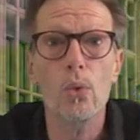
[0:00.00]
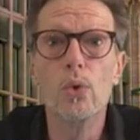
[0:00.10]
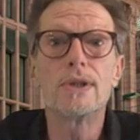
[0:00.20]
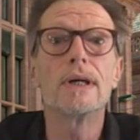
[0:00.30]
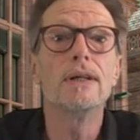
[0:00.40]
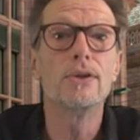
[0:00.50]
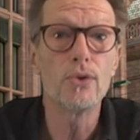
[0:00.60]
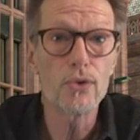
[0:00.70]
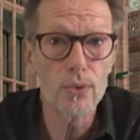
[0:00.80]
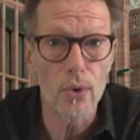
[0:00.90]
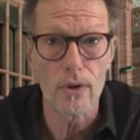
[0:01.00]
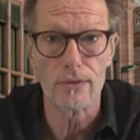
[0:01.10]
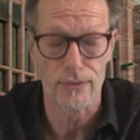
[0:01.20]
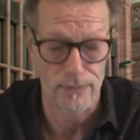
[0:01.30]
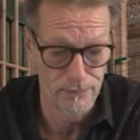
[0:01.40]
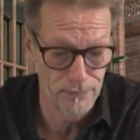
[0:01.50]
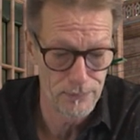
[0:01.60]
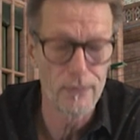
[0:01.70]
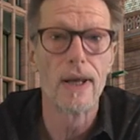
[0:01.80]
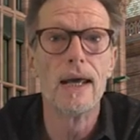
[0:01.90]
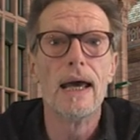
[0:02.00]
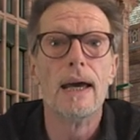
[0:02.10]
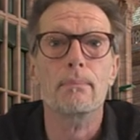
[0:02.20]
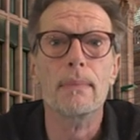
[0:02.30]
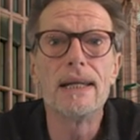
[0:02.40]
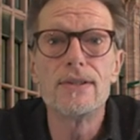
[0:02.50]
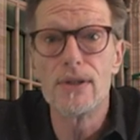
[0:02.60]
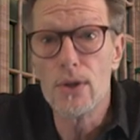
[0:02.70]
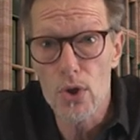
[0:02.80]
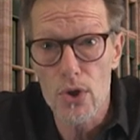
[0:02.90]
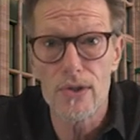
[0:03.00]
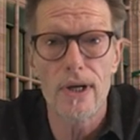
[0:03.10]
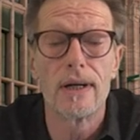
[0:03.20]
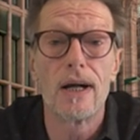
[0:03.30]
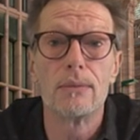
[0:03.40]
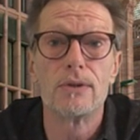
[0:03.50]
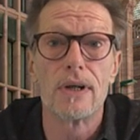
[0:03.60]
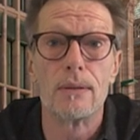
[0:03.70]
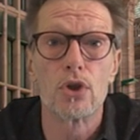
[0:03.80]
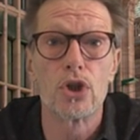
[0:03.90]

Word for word: Urteil in Düsseldorf. Medizinisches Cannabis am